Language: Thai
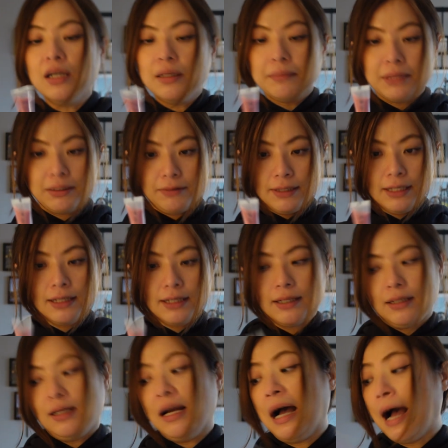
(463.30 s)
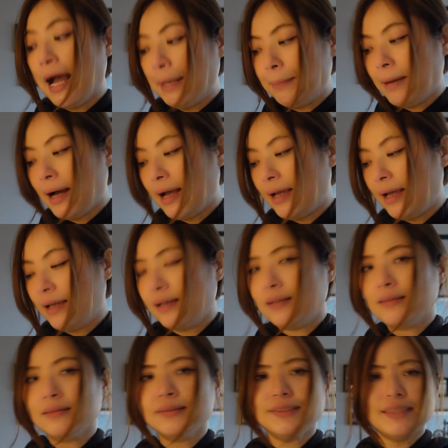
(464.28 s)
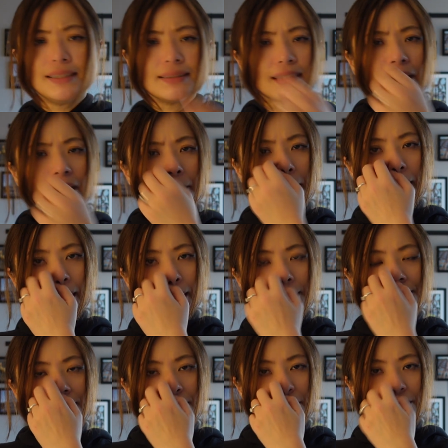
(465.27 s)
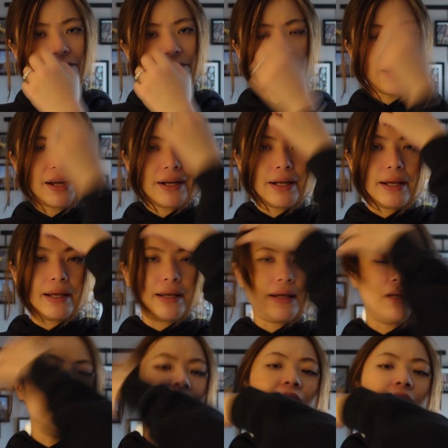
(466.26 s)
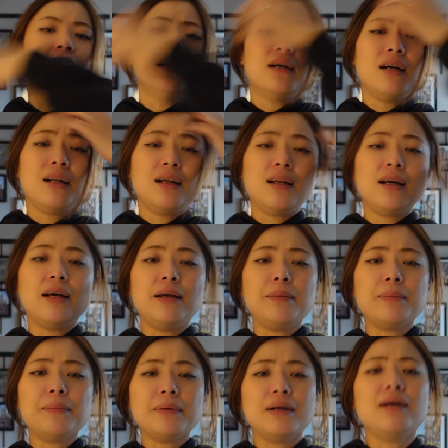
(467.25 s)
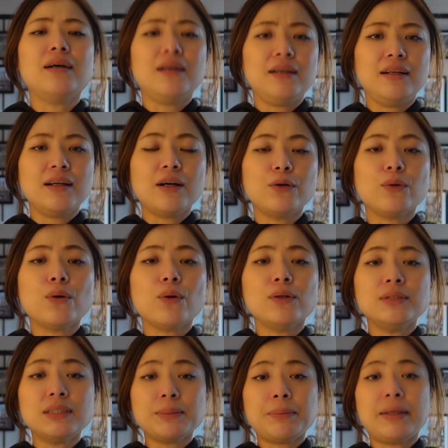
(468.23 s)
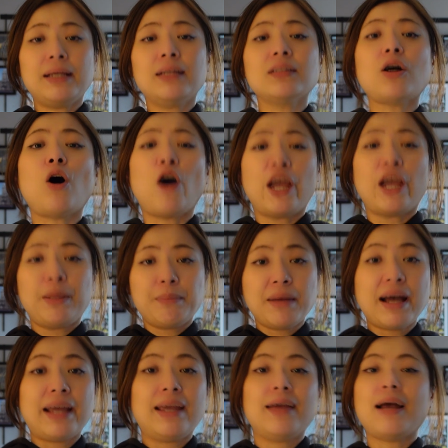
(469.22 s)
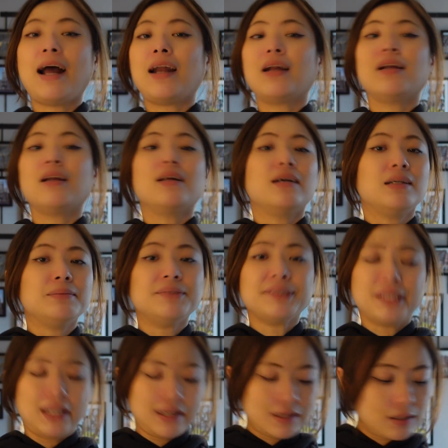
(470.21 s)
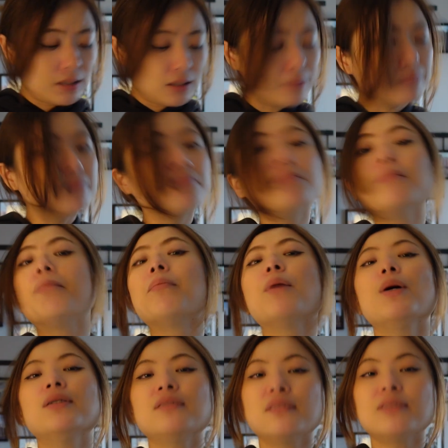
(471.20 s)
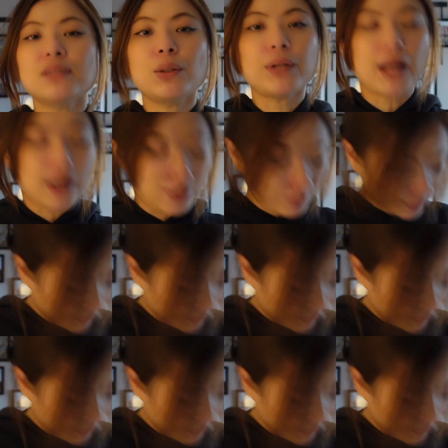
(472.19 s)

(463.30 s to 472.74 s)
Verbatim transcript: เพราะว่าหายไปเสียใจมาก summer friday อันนั้นหายไปนะคะทุกคนจะไปถอยใหม่อันเดิมสีเดิมหมด sold out